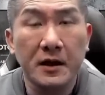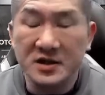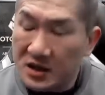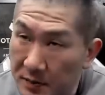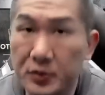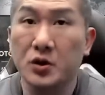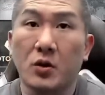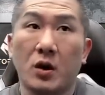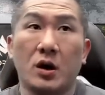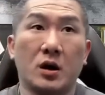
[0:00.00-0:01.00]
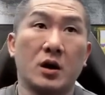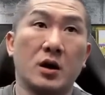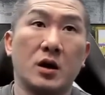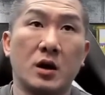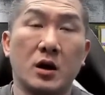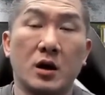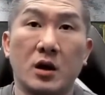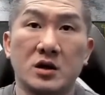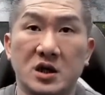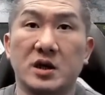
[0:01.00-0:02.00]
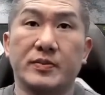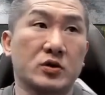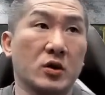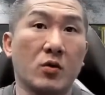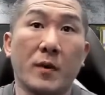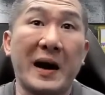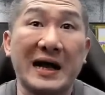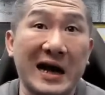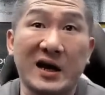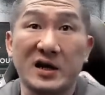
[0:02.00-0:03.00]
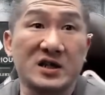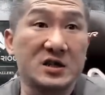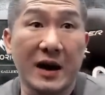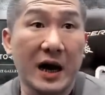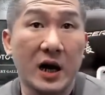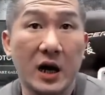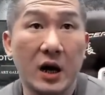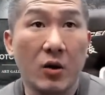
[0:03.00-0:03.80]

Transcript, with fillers: 真的不多，真的不多。我爸大家认识吧？